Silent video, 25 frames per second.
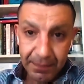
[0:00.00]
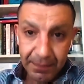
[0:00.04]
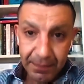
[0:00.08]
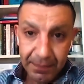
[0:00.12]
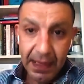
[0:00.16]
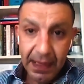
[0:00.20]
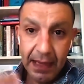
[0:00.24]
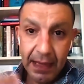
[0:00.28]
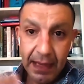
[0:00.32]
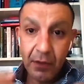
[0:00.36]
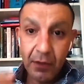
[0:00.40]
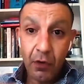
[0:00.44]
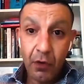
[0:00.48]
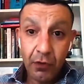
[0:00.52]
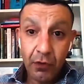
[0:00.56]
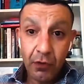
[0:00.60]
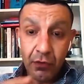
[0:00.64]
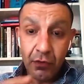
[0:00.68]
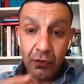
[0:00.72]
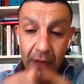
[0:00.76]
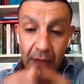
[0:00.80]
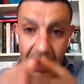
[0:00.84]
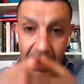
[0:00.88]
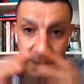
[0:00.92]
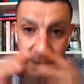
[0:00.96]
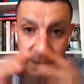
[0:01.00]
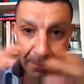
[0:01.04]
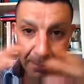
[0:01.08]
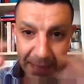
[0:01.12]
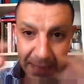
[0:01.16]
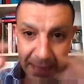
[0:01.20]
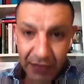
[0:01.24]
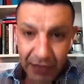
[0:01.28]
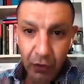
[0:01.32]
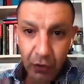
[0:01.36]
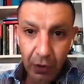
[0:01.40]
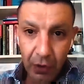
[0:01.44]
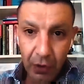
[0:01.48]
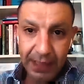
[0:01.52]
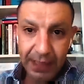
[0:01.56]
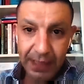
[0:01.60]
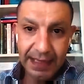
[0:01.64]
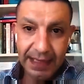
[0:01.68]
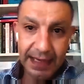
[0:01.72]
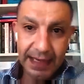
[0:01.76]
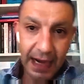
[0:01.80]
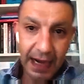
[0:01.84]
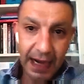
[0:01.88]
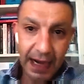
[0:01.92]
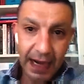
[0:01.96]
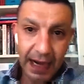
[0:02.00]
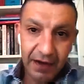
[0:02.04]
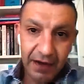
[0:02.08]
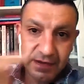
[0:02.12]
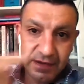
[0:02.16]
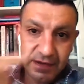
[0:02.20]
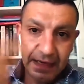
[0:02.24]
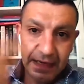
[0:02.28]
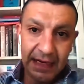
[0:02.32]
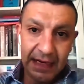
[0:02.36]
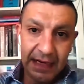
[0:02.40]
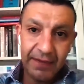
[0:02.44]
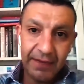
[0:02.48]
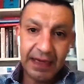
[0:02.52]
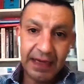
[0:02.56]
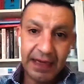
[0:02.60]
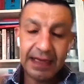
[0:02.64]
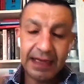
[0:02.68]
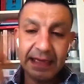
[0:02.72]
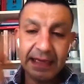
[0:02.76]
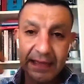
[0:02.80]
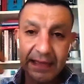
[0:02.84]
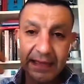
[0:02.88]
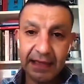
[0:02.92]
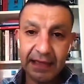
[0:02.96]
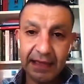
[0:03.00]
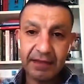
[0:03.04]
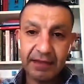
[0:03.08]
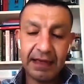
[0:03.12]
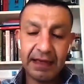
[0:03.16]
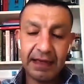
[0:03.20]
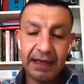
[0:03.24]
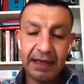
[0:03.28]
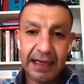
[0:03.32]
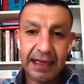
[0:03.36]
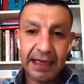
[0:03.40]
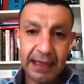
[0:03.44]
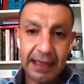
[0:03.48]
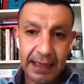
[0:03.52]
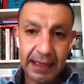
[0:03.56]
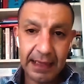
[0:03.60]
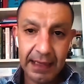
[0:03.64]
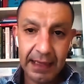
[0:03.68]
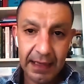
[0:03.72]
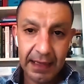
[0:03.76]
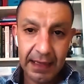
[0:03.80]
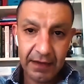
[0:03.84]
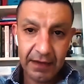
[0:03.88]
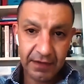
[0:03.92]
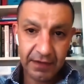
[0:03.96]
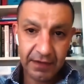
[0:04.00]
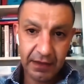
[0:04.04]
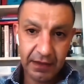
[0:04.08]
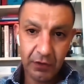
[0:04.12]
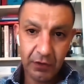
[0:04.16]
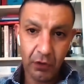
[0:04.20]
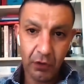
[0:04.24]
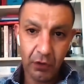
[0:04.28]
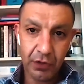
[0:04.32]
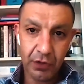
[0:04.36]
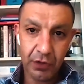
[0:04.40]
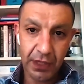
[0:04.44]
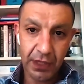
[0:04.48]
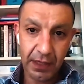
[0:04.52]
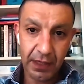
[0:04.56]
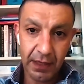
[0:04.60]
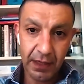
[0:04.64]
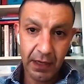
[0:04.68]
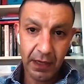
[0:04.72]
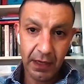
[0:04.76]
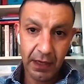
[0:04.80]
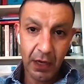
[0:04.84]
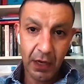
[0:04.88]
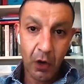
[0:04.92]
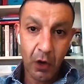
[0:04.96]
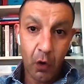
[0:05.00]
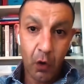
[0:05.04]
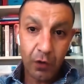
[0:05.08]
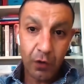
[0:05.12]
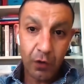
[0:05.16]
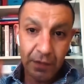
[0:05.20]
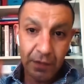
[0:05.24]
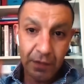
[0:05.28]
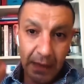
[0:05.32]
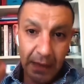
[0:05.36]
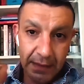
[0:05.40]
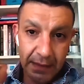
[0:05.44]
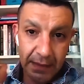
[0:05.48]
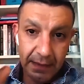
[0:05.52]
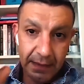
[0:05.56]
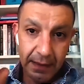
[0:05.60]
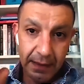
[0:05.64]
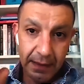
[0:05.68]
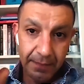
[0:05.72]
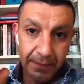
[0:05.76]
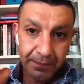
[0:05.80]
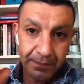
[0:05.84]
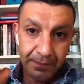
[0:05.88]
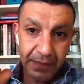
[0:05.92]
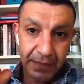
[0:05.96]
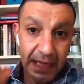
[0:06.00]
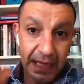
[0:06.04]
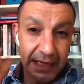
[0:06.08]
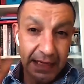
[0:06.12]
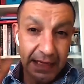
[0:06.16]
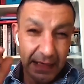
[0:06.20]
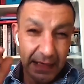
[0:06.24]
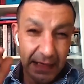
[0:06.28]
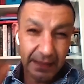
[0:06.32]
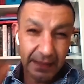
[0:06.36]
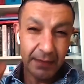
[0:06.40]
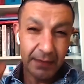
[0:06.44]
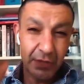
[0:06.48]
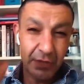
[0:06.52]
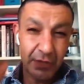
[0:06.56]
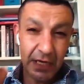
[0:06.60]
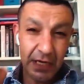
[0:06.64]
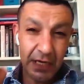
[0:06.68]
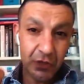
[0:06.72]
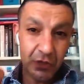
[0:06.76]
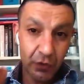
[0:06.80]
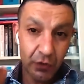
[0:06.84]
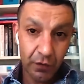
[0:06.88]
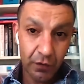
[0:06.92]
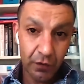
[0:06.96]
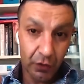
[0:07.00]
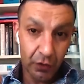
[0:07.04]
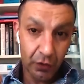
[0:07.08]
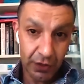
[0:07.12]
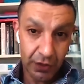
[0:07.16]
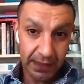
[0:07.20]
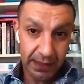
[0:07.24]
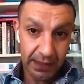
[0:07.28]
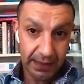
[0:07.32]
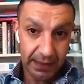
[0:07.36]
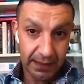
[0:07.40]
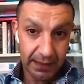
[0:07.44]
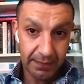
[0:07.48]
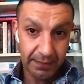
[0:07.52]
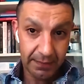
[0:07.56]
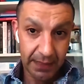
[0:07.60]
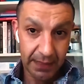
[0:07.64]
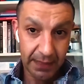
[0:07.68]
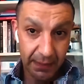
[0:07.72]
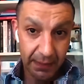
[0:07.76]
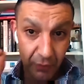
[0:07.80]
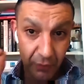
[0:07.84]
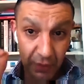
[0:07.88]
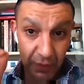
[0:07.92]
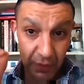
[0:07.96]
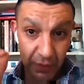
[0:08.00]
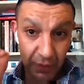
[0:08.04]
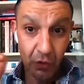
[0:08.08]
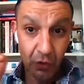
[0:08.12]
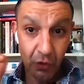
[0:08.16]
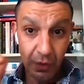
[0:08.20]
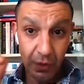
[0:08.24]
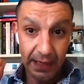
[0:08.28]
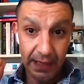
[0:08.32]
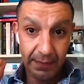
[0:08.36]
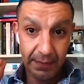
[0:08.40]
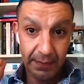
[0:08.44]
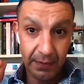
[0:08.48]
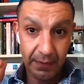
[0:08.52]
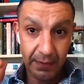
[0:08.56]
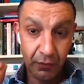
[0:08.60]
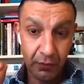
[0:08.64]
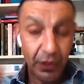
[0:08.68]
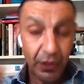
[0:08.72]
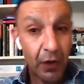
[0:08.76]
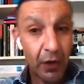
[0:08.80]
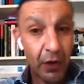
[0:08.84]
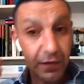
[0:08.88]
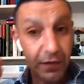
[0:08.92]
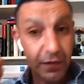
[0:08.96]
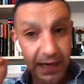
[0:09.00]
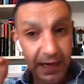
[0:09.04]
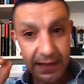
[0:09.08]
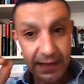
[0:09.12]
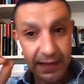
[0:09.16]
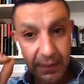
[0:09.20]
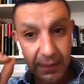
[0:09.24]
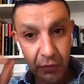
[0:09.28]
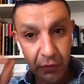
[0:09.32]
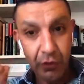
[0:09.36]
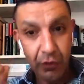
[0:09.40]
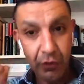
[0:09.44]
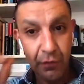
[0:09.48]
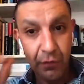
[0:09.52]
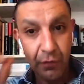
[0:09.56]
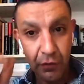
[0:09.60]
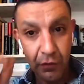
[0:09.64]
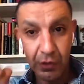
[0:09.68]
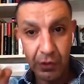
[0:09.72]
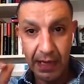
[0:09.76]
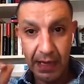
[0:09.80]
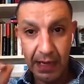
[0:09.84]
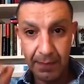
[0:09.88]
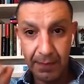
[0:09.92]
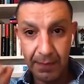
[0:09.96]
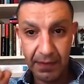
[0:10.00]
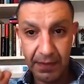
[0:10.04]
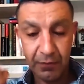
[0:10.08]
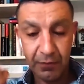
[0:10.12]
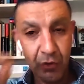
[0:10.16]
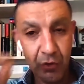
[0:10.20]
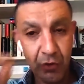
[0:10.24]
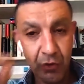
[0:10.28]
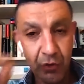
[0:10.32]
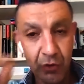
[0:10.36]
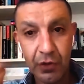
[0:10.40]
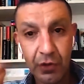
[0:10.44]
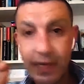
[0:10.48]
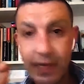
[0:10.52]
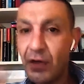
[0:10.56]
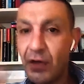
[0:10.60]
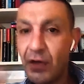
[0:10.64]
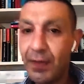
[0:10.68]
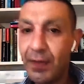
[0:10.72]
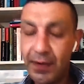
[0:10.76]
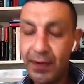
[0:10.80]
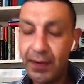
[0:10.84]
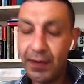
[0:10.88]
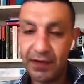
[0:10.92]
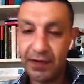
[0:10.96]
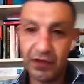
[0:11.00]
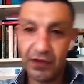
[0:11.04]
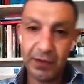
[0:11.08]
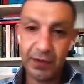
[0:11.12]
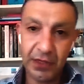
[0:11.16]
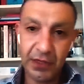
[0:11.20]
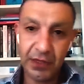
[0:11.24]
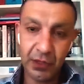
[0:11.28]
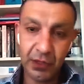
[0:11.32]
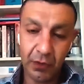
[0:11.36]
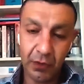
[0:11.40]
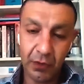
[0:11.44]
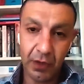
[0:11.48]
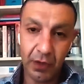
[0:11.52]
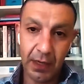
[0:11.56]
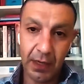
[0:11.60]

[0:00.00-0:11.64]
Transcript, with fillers: E, Bitcoin'in arzıyla ve likiditesiyle ilgili sıkıntı olacak. O zaman yatırımcılar şunu soracaklar. Bakın burası çok önemli. Buraya özellikle bugün vurgu yapmak. Bugünün en önemli mesajı bence bu.